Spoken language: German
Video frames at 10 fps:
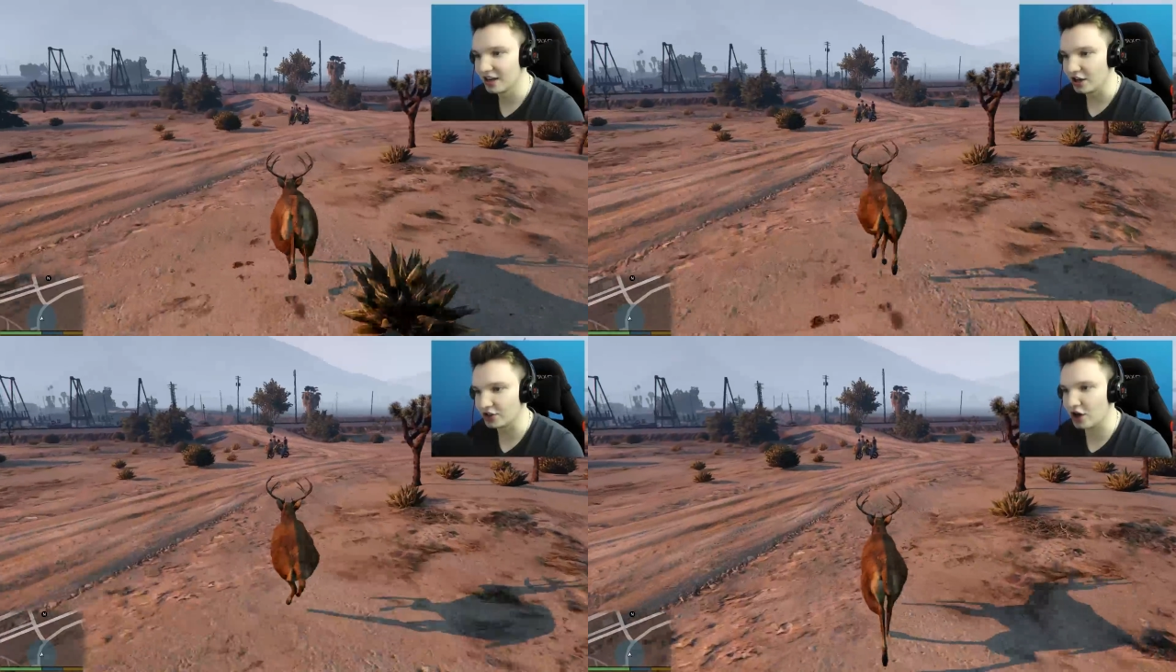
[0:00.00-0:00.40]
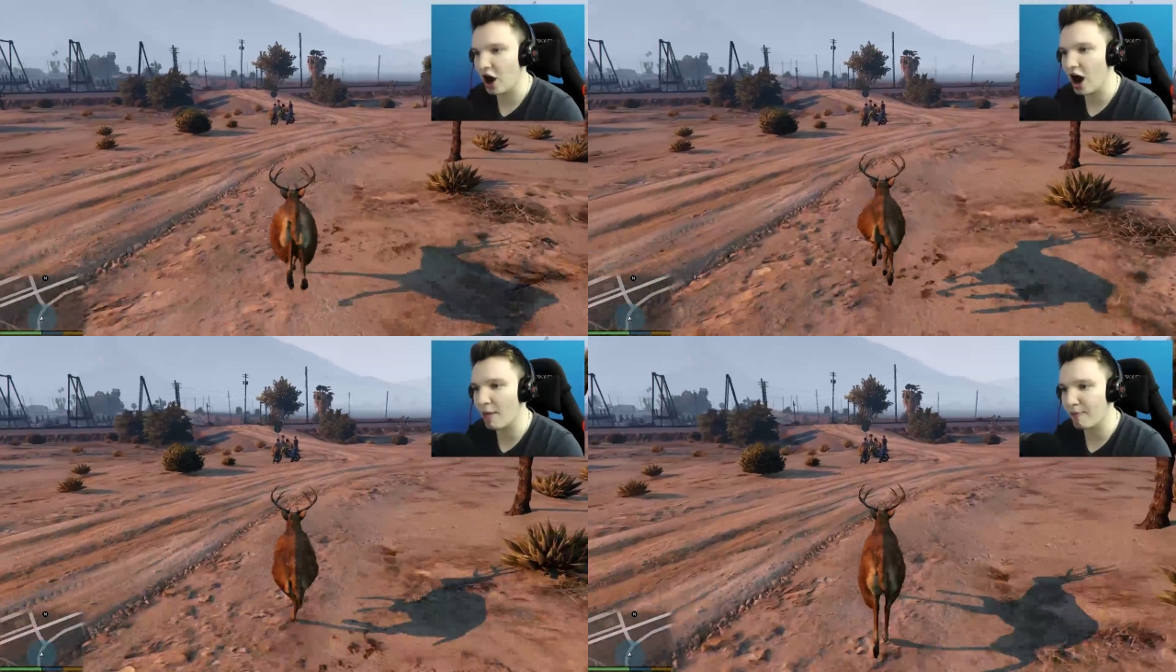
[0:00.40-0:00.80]
Ich
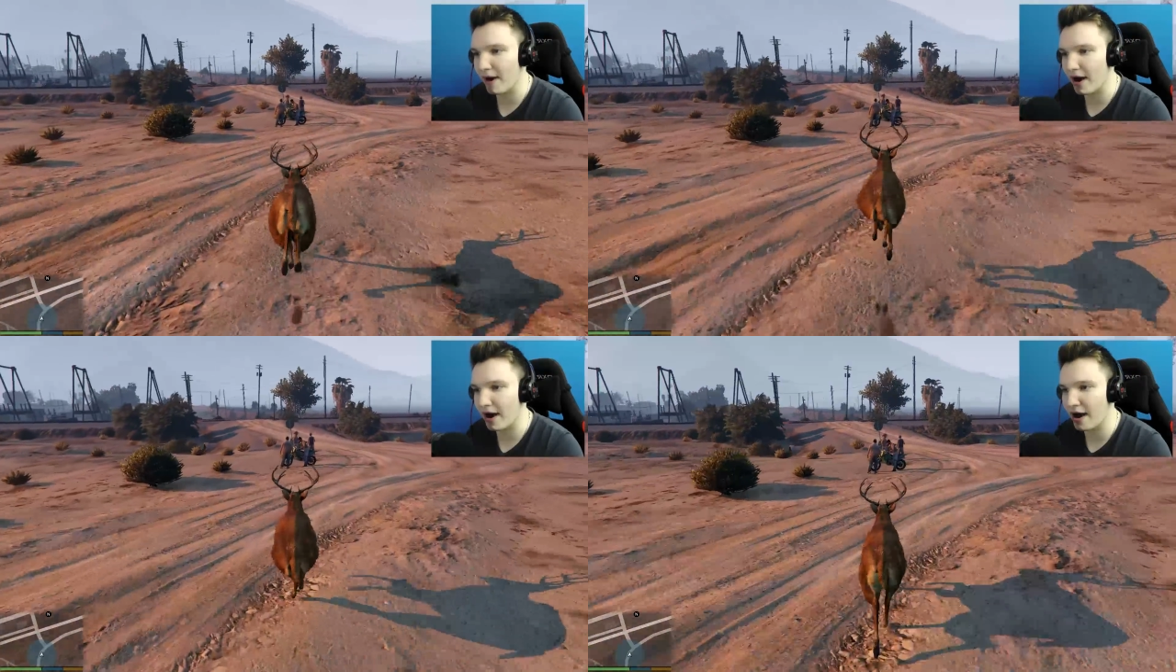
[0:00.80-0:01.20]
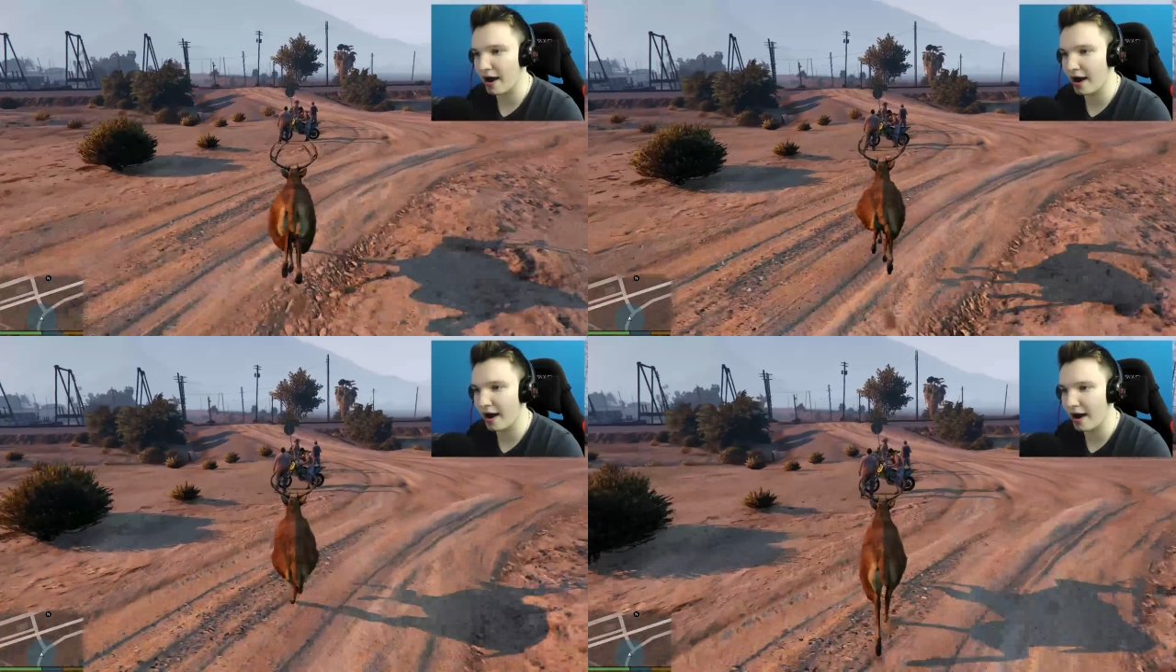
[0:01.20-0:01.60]

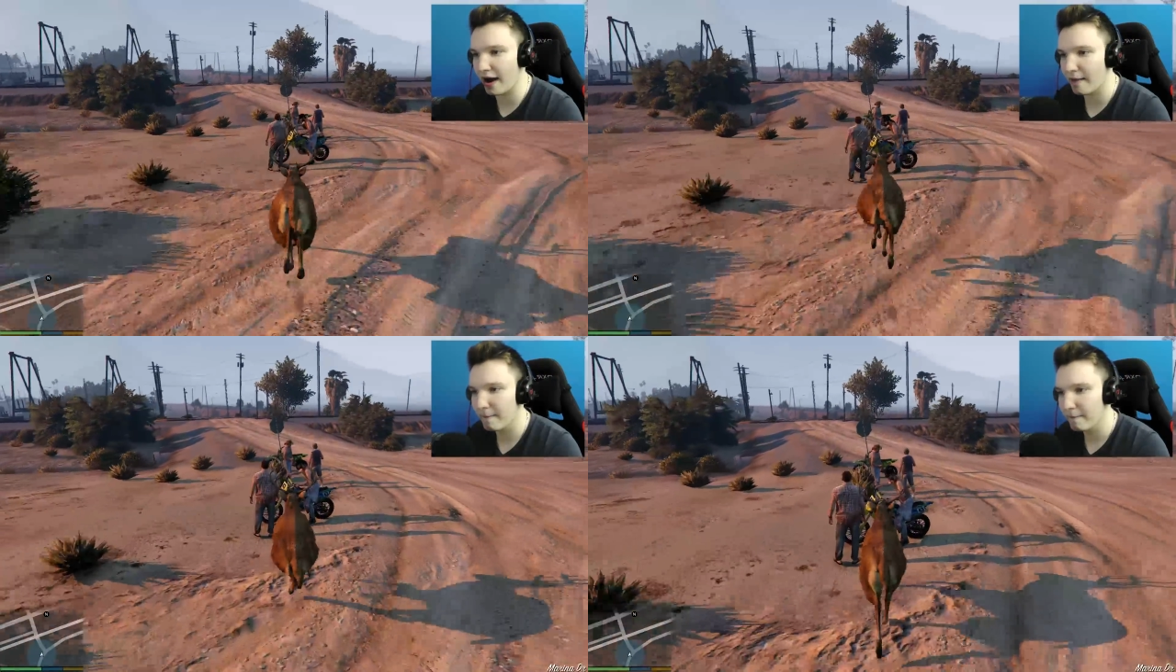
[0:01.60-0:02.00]
komme!